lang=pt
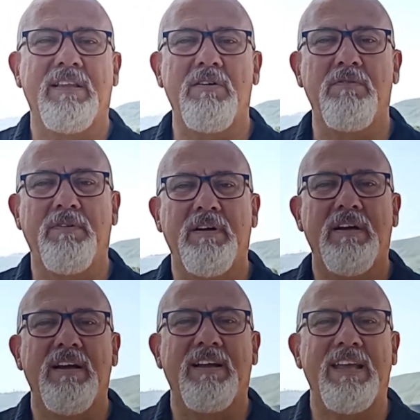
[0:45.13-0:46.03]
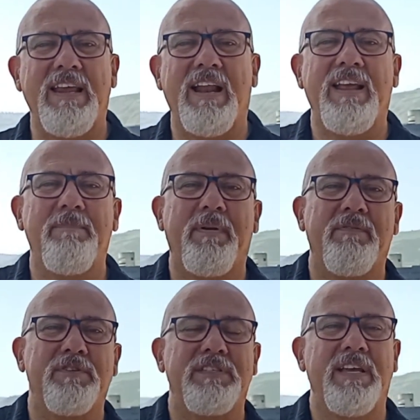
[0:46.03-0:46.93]
Então, queria ler
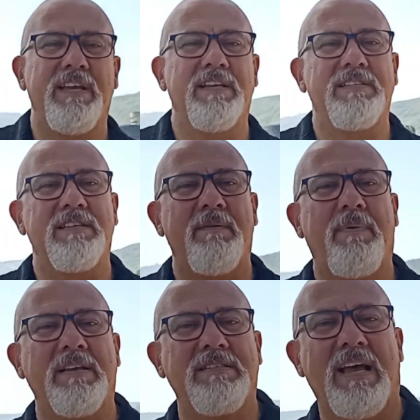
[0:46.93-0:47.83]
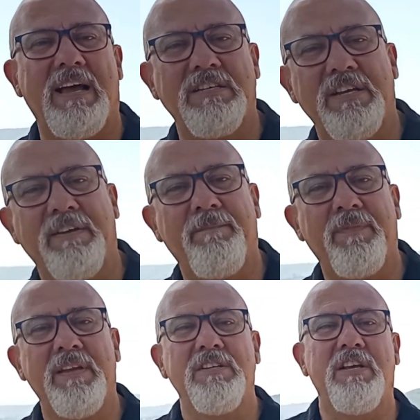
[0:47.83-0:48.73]
para vocês a passagem
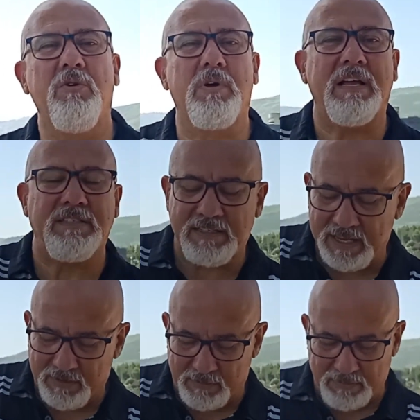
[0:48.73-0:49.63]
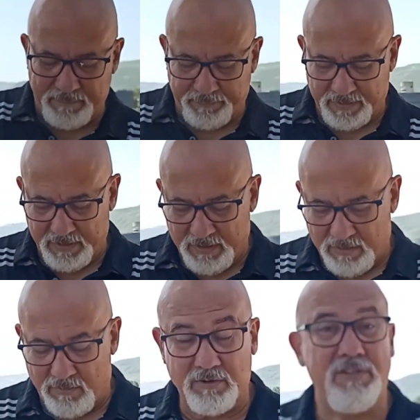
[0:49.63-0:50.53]
de Lucas 5,
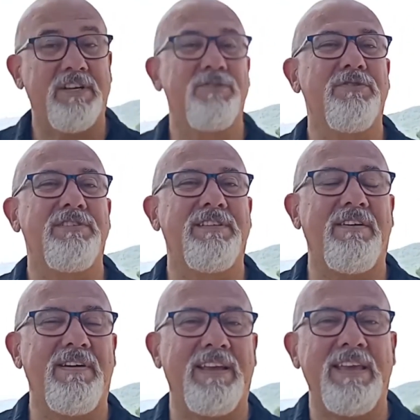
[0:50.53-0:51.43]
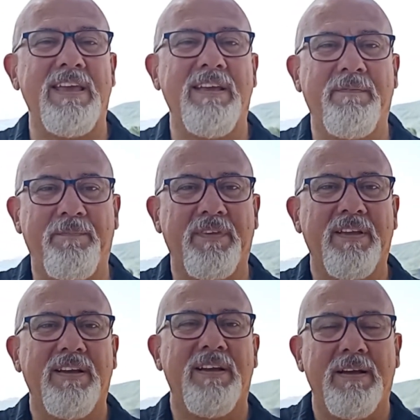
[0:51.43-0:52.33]
onde Jesus estava aqui,
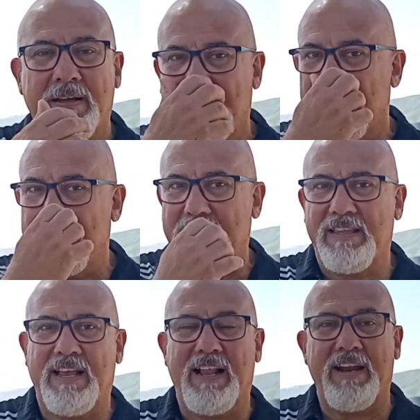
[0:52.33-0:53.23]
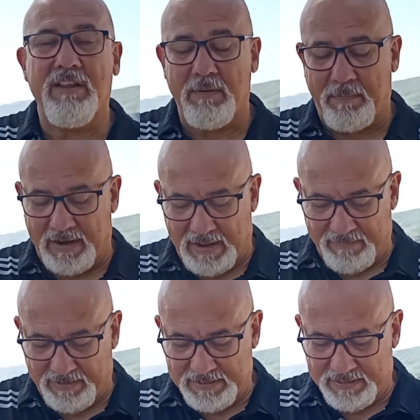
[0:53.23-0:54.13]
declarando a
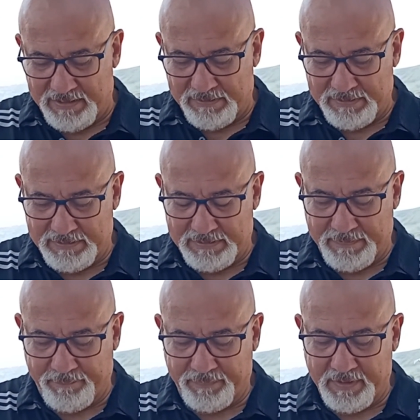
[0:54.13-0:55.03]
palavra de Deus.